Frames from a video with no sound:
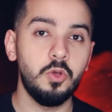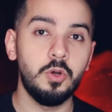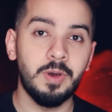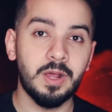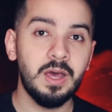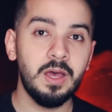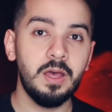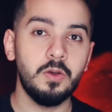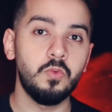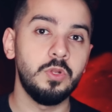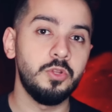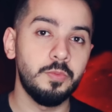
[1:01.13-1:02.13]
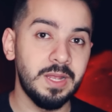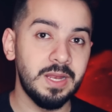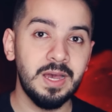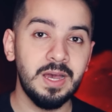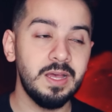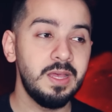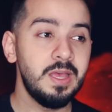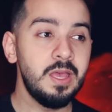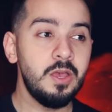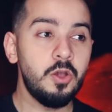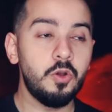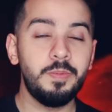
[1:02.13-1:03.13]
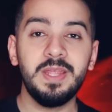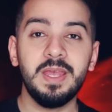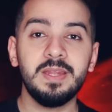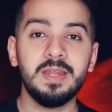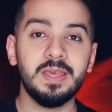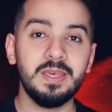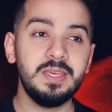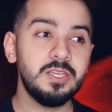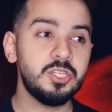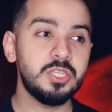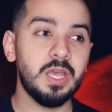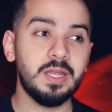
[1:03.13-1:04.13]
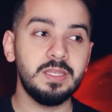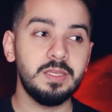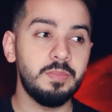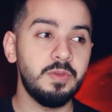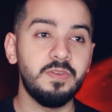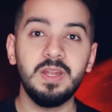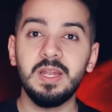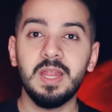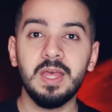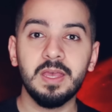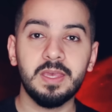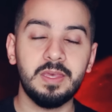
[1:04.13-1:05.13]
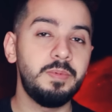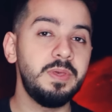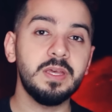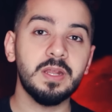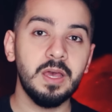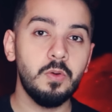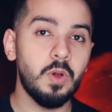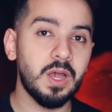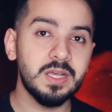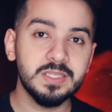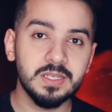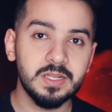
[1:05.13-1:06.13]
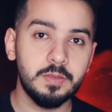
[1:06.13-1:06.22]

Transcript: الأمراء والنبلاء وبدأ أنه يعيش يعني بفيلا كبيرة وقصر